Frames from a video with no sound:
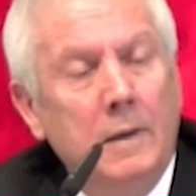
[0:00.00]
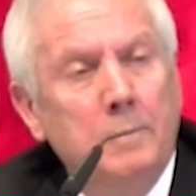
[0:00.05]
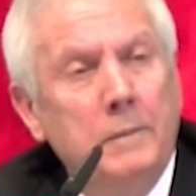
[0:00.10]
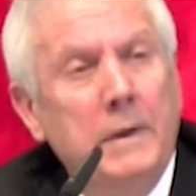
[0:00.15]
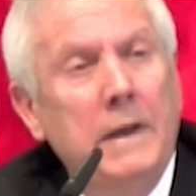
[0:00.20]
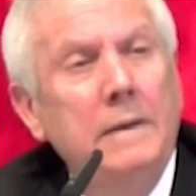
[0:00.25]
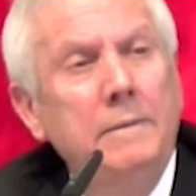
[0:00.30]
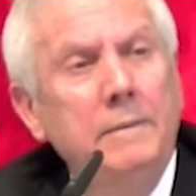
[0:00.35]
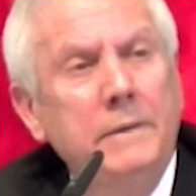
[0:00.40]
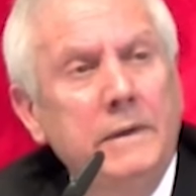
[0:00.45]

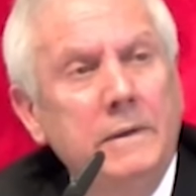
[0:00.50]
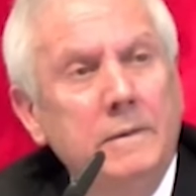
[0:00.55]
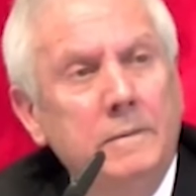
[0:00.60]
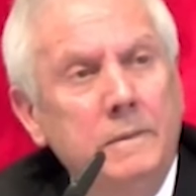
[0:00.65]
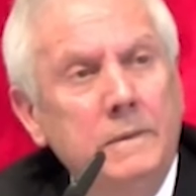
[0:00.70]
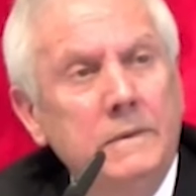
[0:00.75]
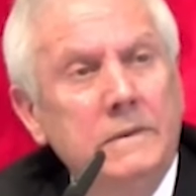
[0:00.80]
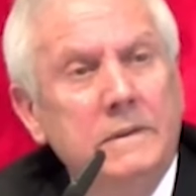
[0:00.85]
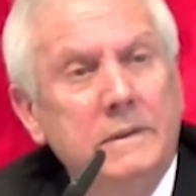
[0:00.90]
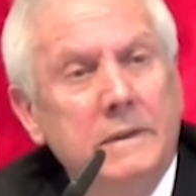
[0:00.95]
Benim
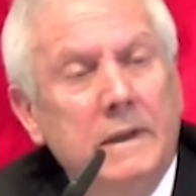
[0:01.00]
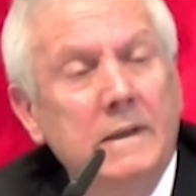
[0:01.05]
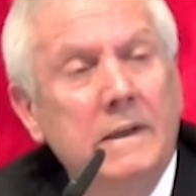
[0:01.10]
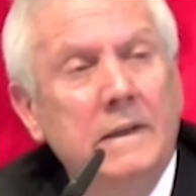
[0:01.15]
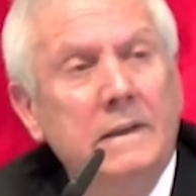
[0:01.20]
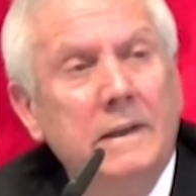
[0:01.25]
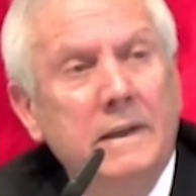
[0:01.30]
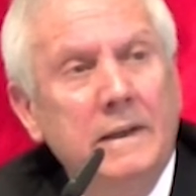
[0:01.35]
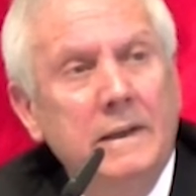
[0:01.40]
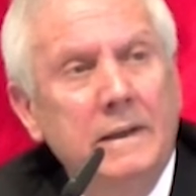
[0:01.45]
20
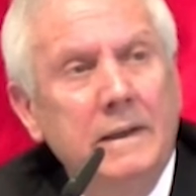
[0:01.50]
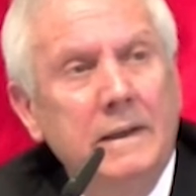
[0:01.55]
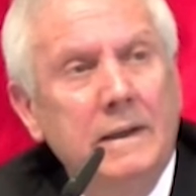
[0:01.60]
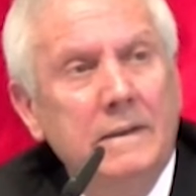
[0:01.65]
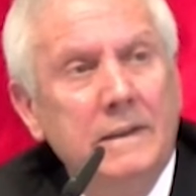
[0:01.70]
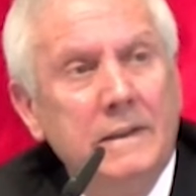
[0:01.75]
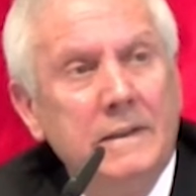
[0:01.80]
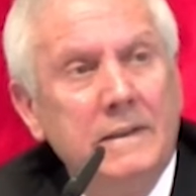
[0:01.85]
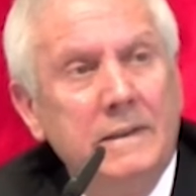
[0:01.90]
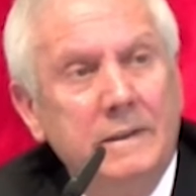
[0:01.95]
senede
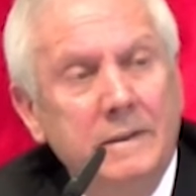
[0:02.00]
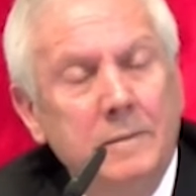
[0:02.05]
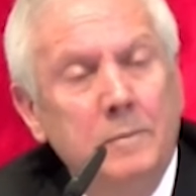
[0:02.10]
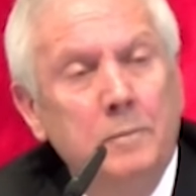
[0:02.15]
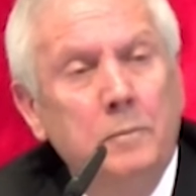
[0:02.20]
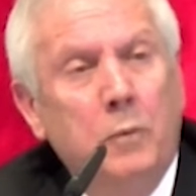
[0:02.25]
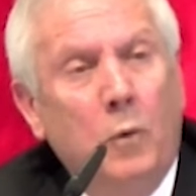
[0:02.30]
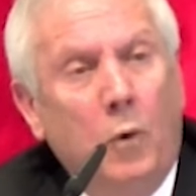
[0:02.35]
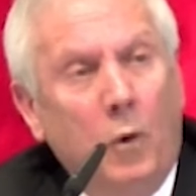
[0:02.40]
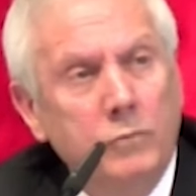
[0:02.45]

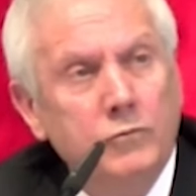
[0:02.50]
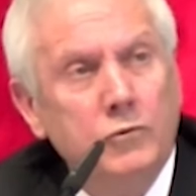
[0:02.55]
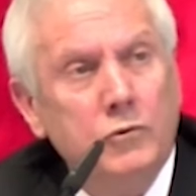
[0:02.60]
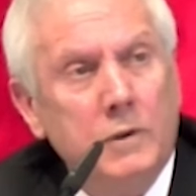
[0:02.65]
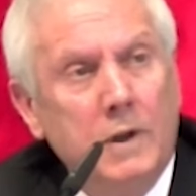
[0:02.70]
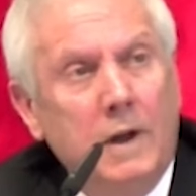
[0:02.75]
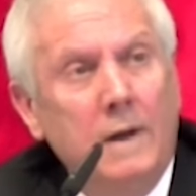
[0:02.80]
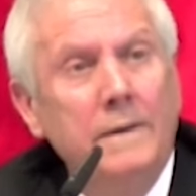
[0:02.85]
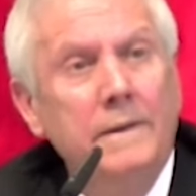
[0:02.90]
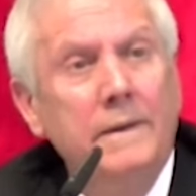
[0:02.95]
yarattığım
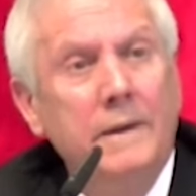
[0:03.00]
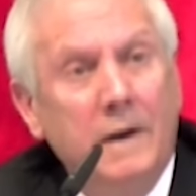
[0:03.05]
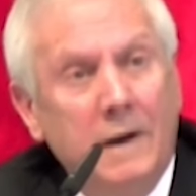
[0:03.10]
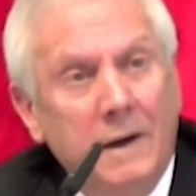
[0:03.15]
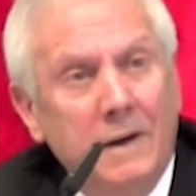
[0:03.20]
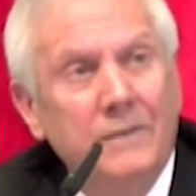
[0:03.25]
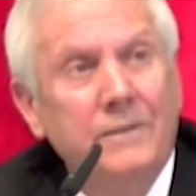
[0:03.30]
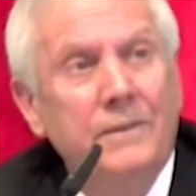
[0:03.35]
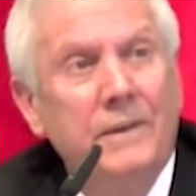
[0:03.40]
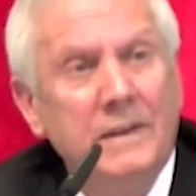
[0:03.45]
borçtan
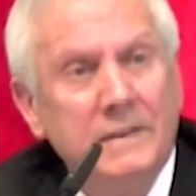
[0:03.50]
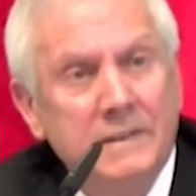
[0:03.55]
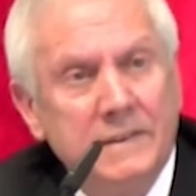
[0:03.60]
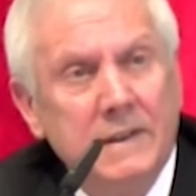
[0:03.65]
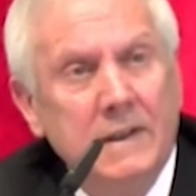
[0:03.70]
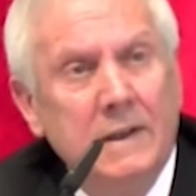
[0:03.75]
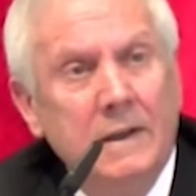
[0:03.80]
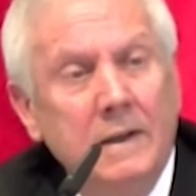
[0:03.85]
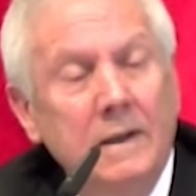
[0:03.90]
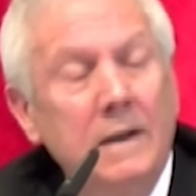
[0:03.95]
daha
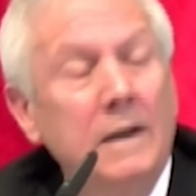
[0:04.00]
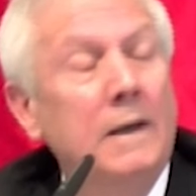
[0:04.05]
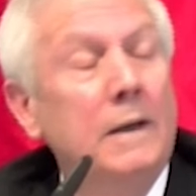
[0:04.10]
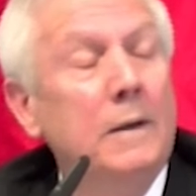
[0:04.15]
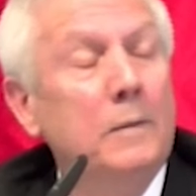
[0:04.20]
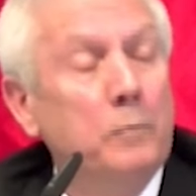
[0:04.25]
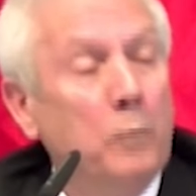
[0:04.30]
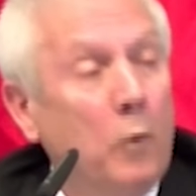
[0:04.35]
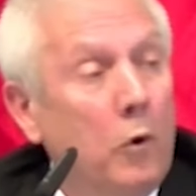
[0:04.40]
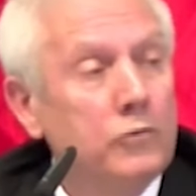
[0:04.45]
fazla
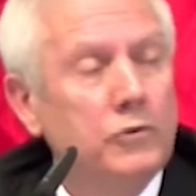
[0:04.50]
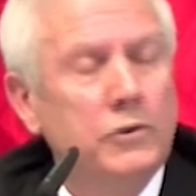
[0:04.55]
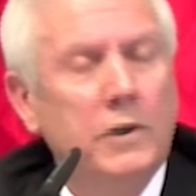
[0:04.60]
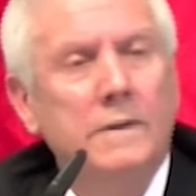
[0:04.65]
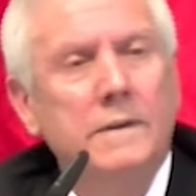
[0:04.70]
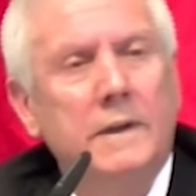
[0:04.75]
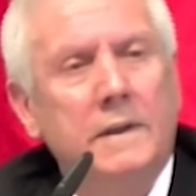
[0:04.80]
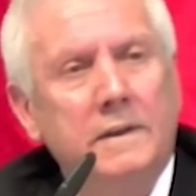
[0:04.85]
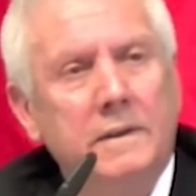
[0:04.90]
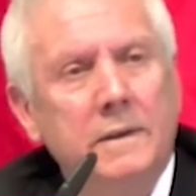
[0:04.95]
borç
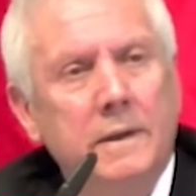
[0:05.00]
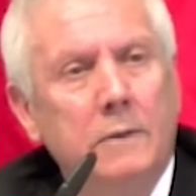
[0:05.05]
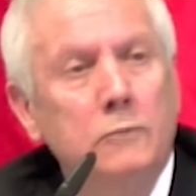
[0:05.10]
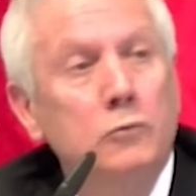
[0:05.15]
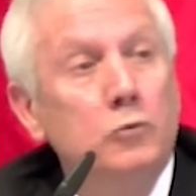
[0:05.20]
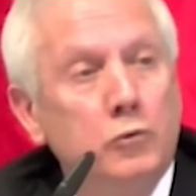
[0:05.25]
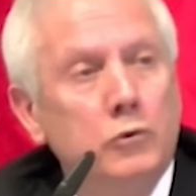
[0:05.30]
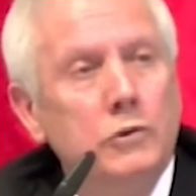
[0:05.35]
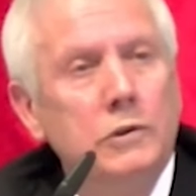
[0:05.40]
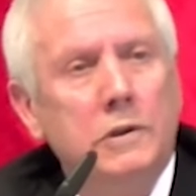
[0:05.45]
yarattılar
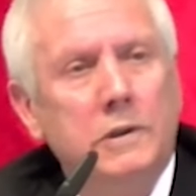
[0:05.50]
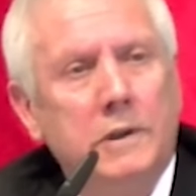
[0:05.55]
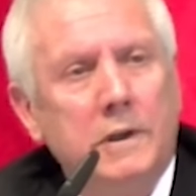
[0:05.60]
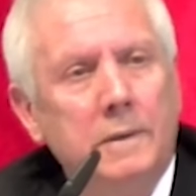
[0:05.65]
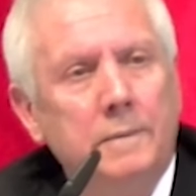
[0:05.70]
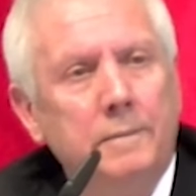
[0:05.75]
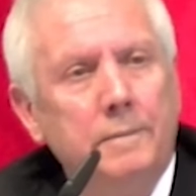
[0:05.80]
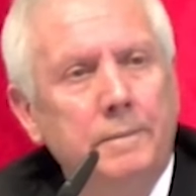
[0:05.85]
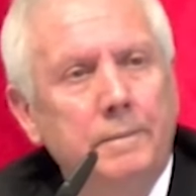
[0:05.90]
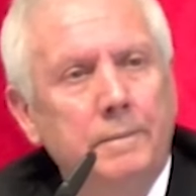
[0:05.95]
3 yılda.
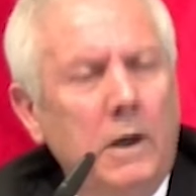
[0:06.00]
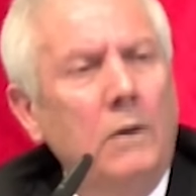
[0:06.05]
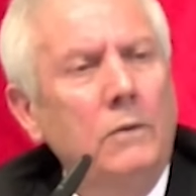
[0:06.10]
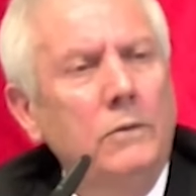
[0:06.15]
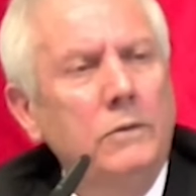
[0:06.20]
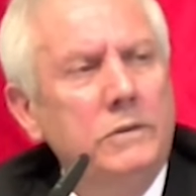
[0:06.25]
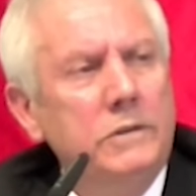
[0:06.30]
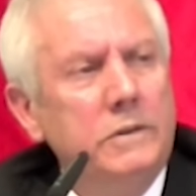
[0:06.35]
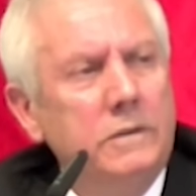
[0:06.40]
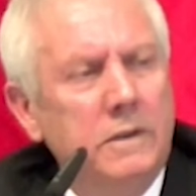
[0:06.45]

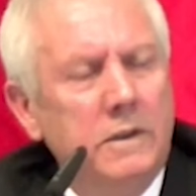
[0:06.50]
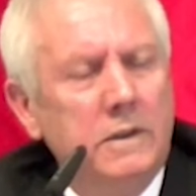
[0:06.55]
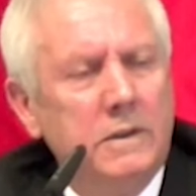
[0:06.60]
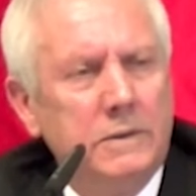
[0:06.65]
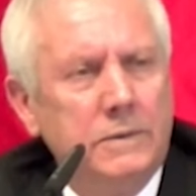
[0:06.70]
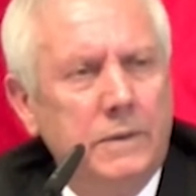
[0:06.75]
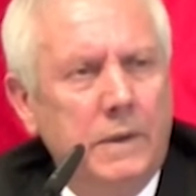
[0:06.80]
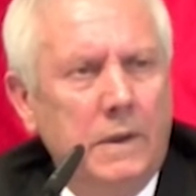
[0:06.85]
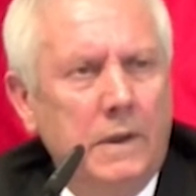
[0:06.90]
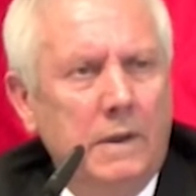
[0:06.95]
Yanlış
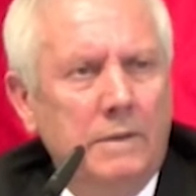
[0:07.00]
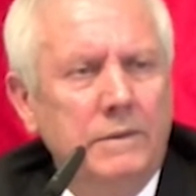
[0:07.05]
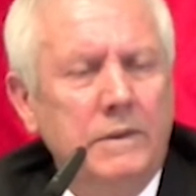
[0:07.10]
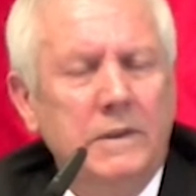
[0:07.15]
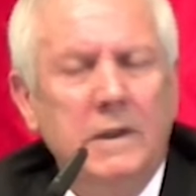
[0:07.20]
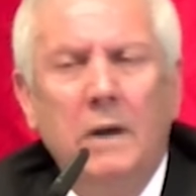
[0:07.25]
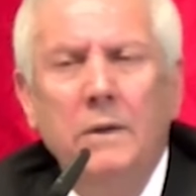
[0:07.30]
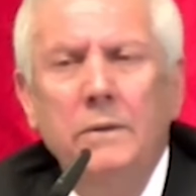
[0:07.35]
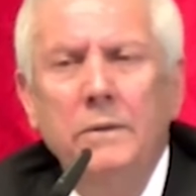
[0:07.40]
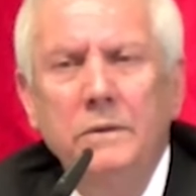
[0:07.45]
transferler,
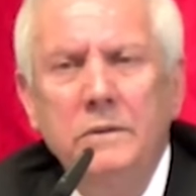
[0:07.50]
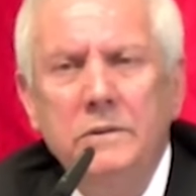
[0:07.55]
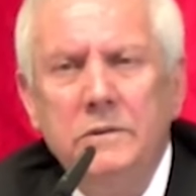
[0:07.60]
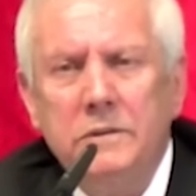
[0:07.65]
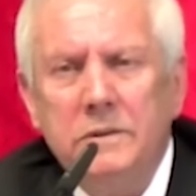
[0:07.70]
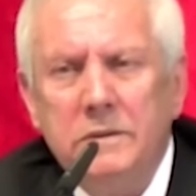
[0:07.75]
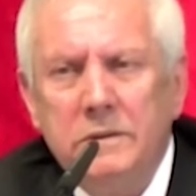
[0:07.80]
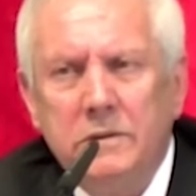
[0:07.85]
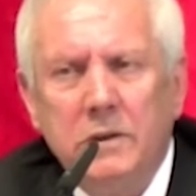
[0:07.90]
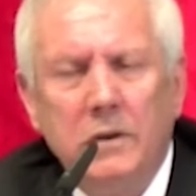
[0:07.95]

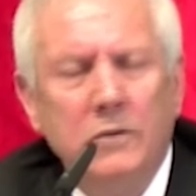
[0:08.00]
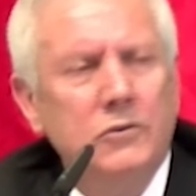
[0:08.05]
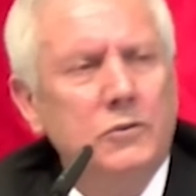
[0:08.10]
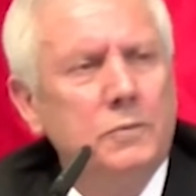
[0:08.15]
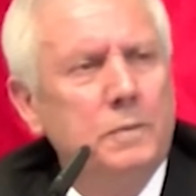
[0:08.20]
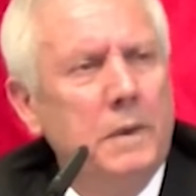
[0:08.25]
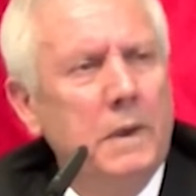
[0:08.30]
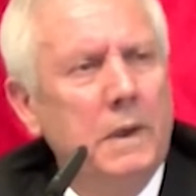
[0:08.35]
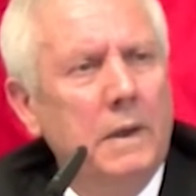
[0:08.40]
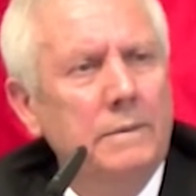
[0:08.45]
yanlış
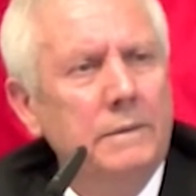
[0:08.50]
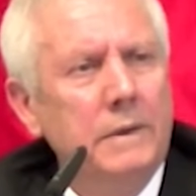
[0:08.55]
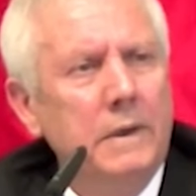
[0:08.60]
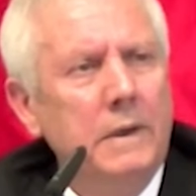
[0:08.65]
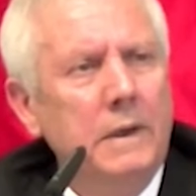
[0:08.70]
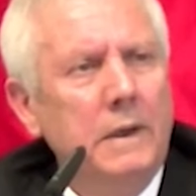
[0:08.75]
çalışmalar.